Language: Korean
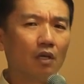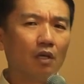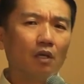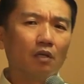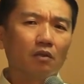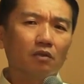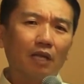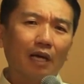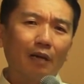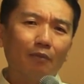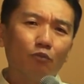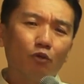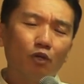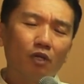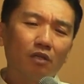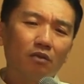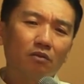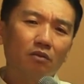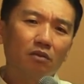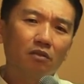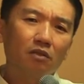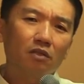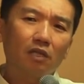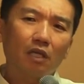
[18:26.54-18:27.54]
사무엘
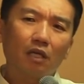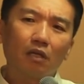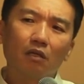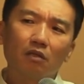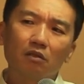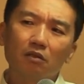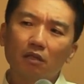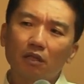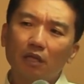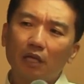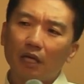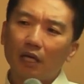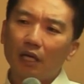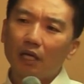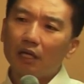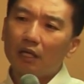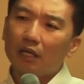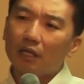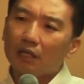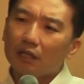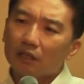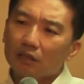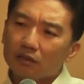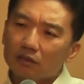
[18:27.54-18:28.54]
선지자가 어떻게
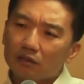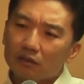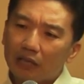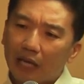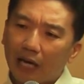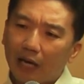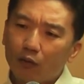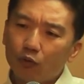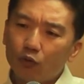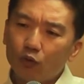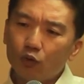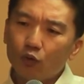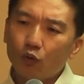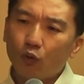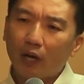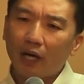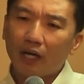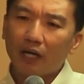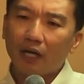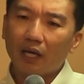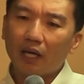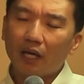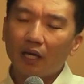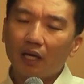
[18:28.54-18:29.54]
사울
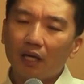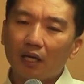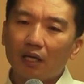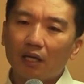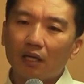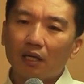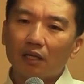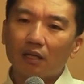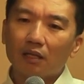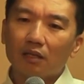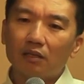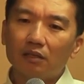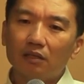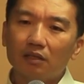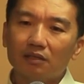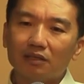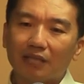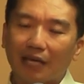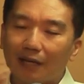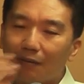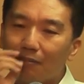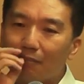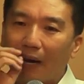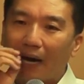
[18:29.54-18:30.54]
왕의 그
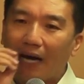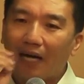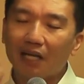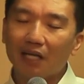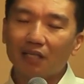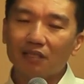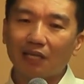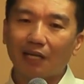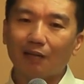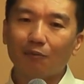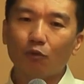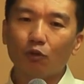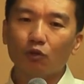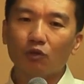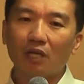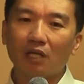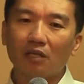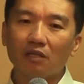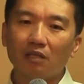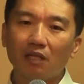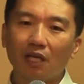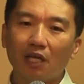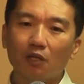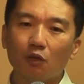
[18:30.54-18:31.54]
말의
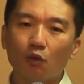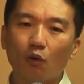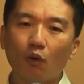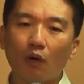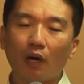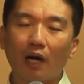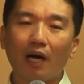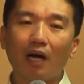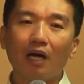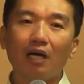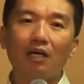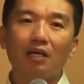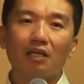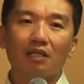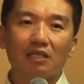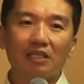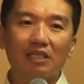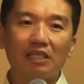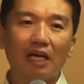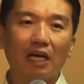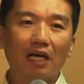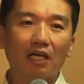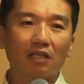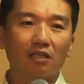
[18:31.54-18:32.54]
잘못된 태도와
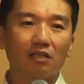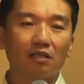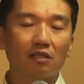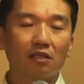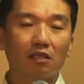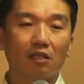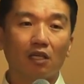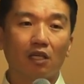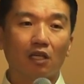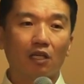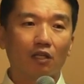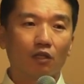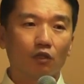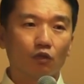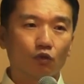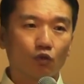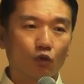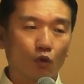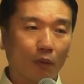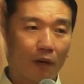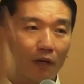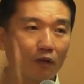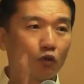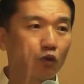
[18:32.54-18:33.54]
이야기들을
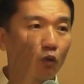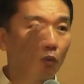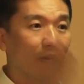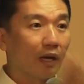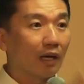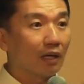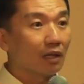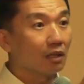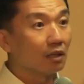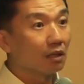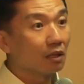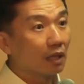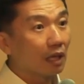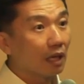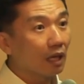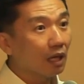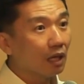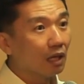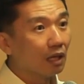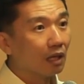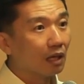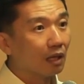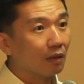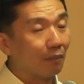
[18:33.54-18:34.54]
또박또박
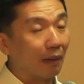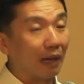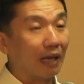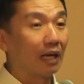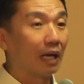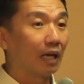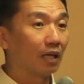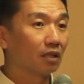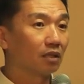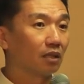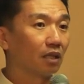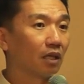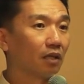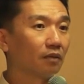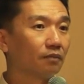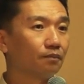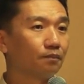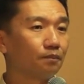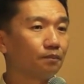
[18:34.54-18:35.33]
이렇게 말하는가?